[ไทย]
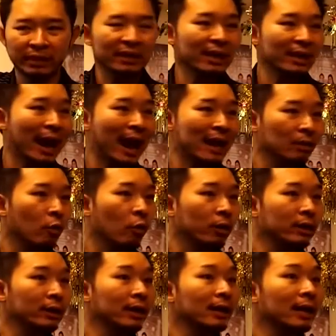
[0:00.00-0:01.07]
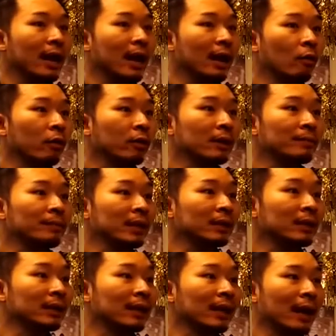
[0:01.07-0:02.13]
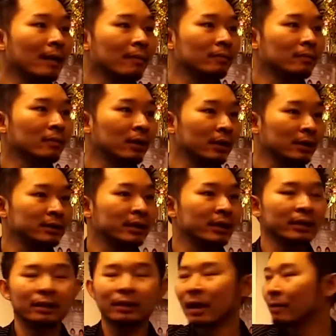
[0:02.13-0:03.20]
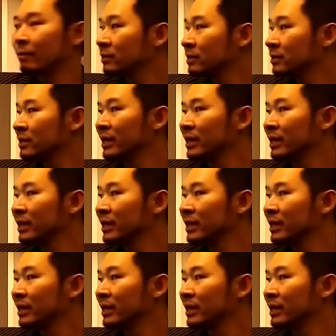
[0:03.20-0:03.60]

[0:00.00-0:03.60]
กินนานๆ้วหกเดือนนะครับเดือนปีหนึ่งนะครับ เราก็เจอเยอะนะครับ